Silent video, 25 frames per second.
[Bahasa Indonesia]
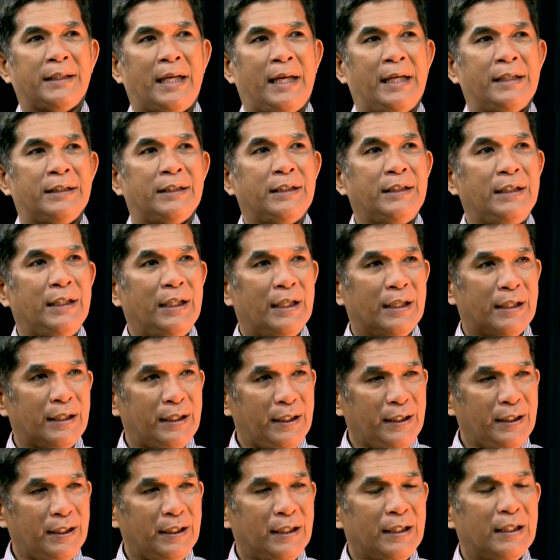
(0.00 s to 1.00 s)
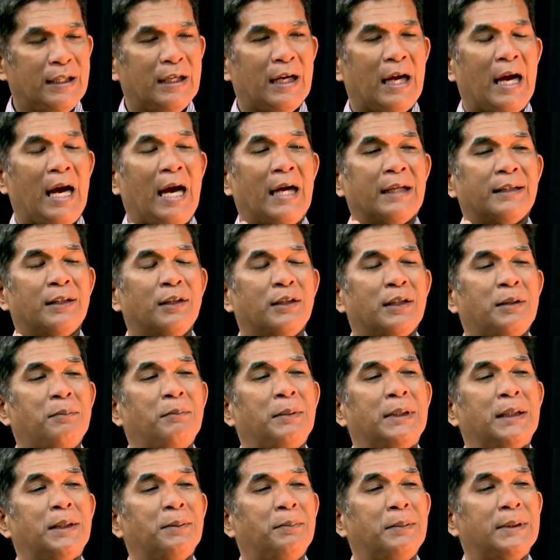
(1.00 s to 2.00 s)
saya sendiri atau
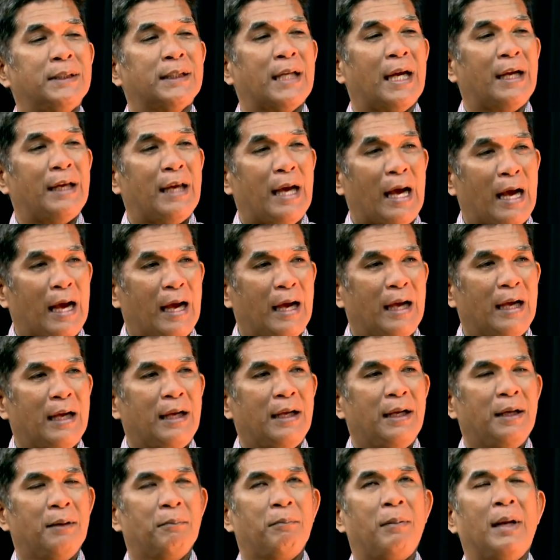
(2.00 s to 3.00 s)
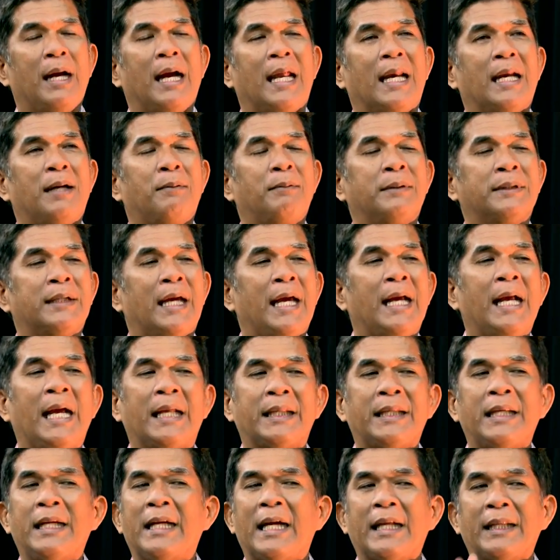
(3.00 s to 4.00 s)
teman-teman saya. Pengalaman saya
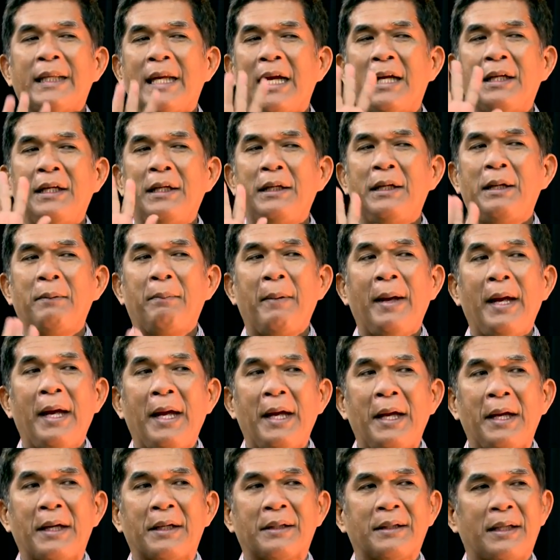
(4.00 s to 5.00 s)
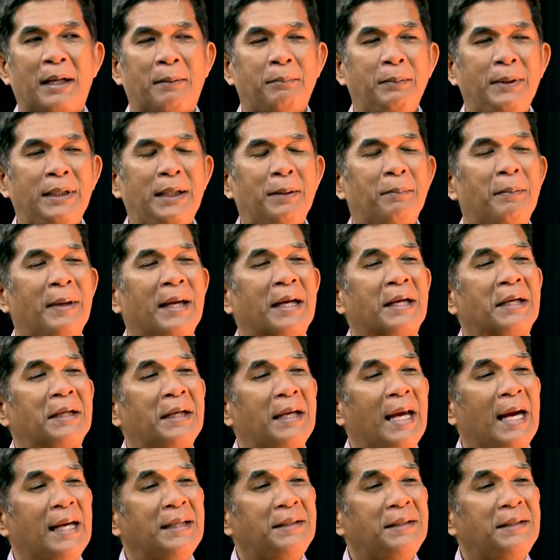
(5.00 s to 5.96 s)
nggak tingkat yang di DPR, tapi DPRD hmm.